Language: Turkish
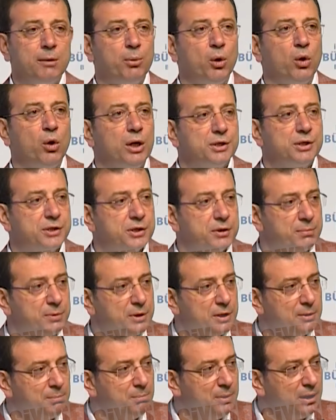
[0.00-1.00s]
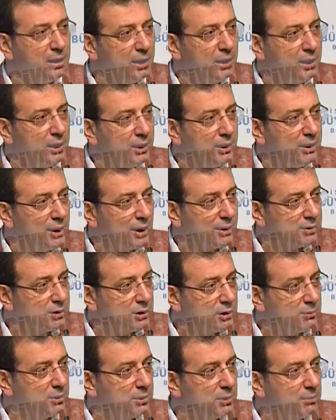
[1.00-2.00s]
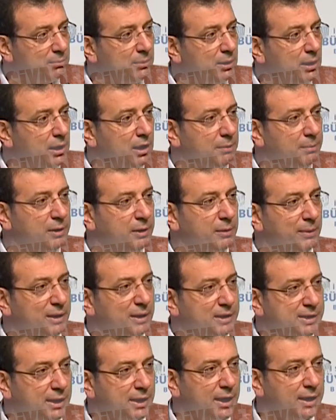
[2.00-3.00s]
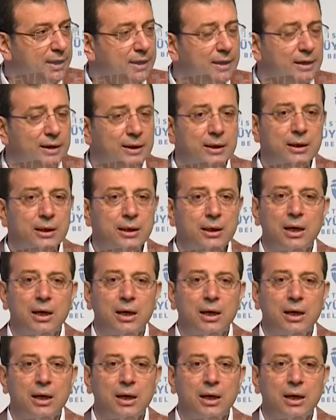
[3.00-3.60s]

böylesi bir milli yatırımın, milli bir meselenin